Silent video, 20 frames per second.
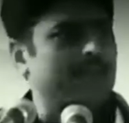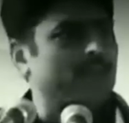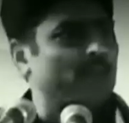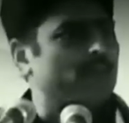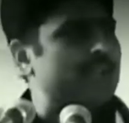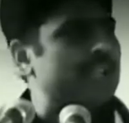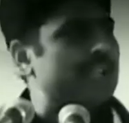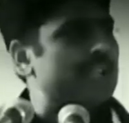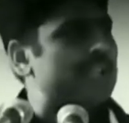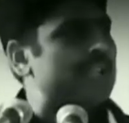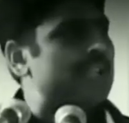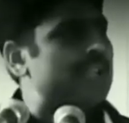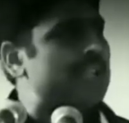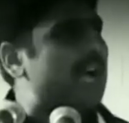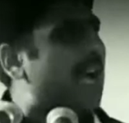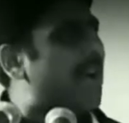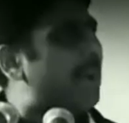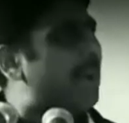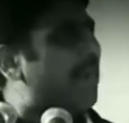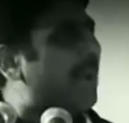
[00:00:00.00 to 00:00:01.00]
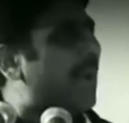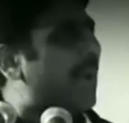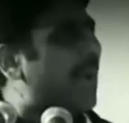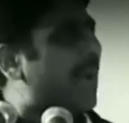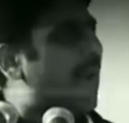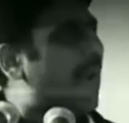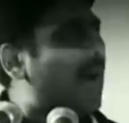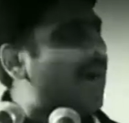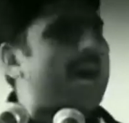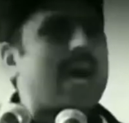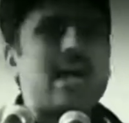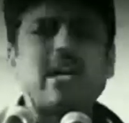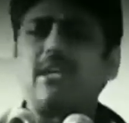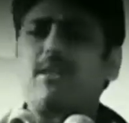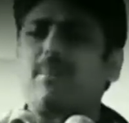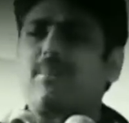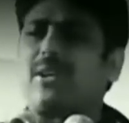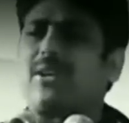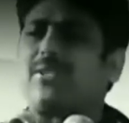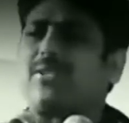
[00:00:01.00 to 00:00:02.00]
ये वो देश है जहां पे
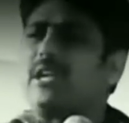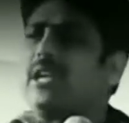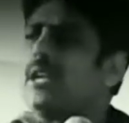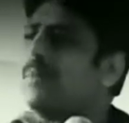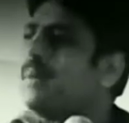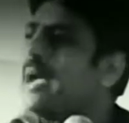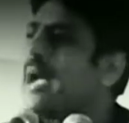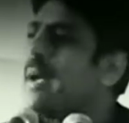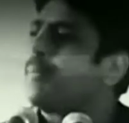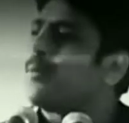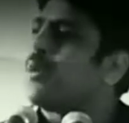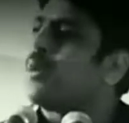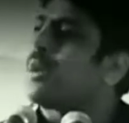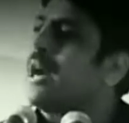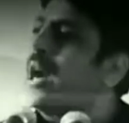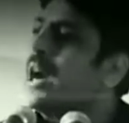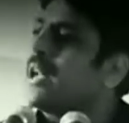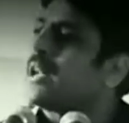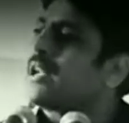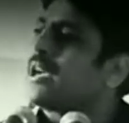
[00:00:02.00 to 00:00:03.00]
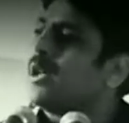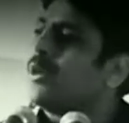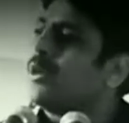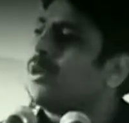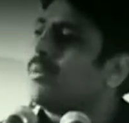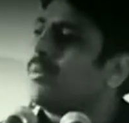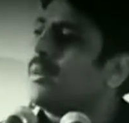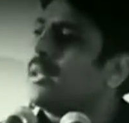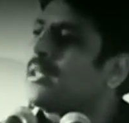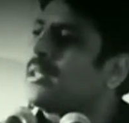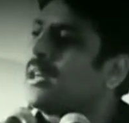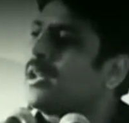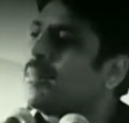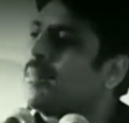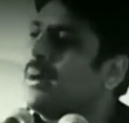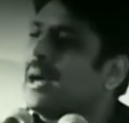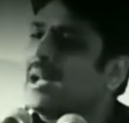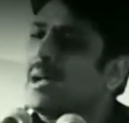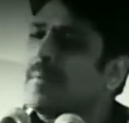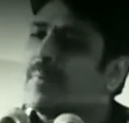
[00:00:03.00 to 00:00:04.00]
आठ परसेंट में आपको कार का लोन मिलता है
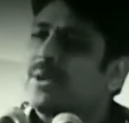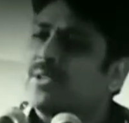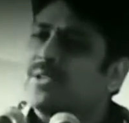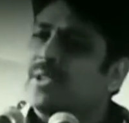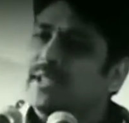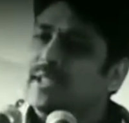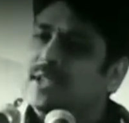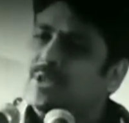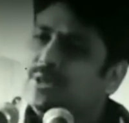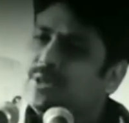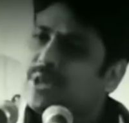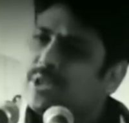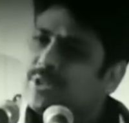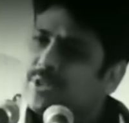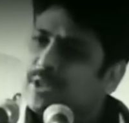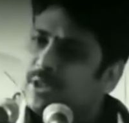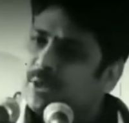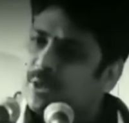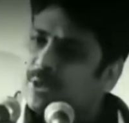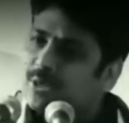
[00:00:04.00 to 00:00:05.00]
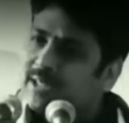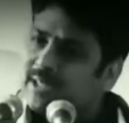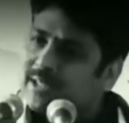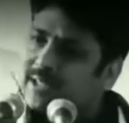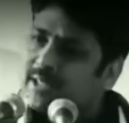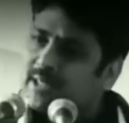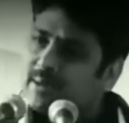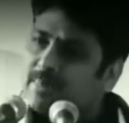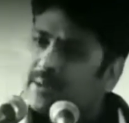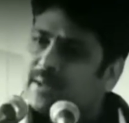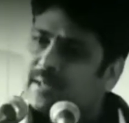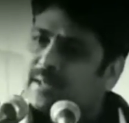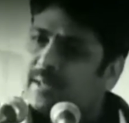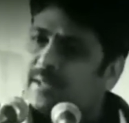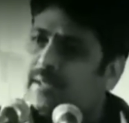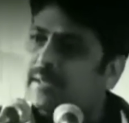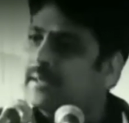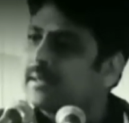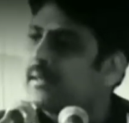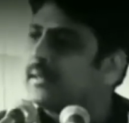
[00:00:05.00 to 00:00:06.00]
और बारह परसेंट एजुकेशन लोन के देने पड़ते
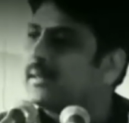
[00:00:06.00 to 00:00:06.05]
हैं